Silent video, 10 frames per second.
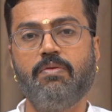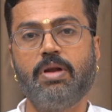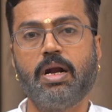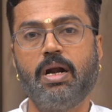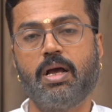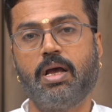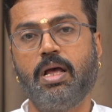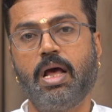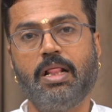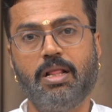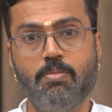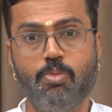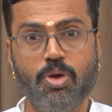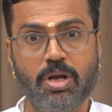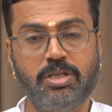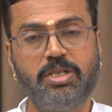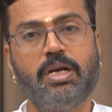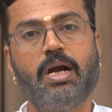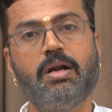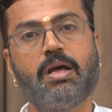இவர்களுக்கு அந்த
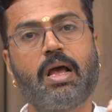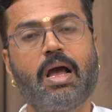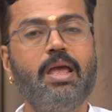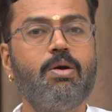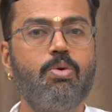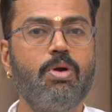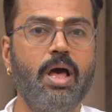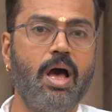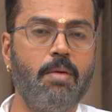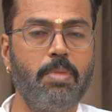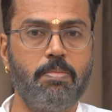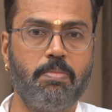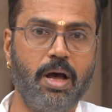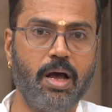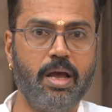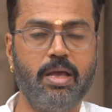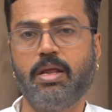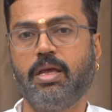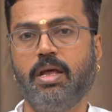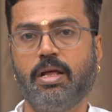முயற்சிகள் கைகூட அமைப்பாக
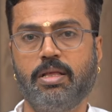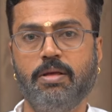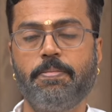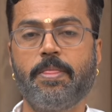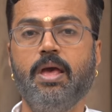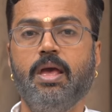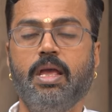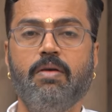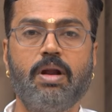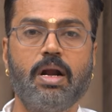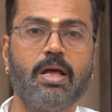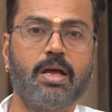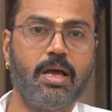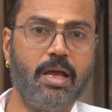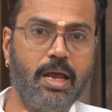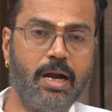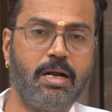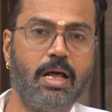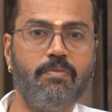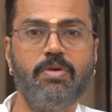இருக்கிறது இவர்களுக்கு
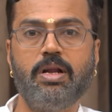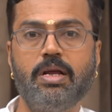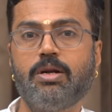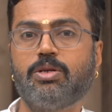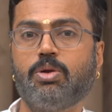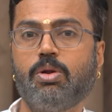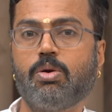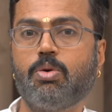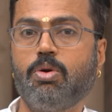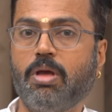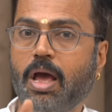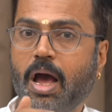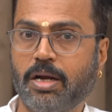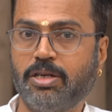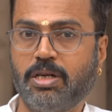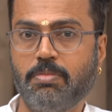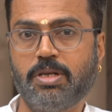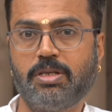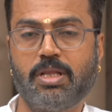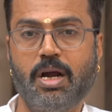எட்டாம் வீடு என்று சொல்லக்கூடிய
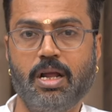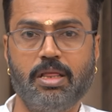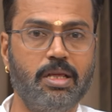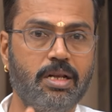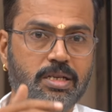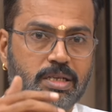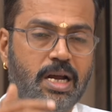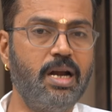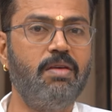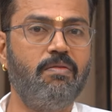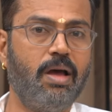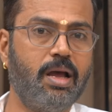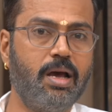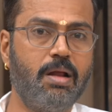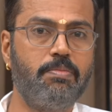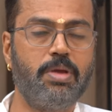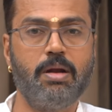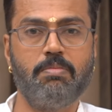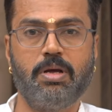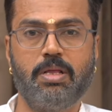அஷ்டமஸ்தானத்தில் சனி வக்ரம்
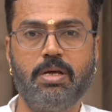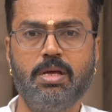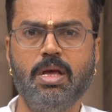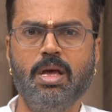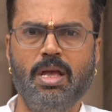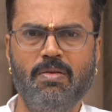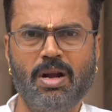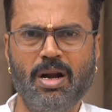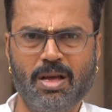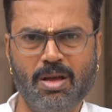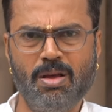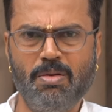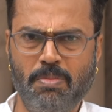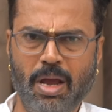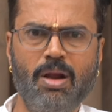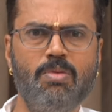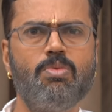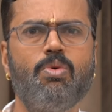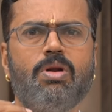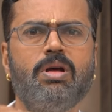என்பது இவர்களுக்கு மேலும்
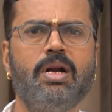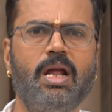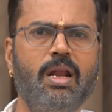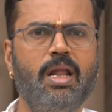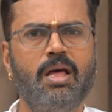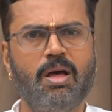ஒரு நல்ல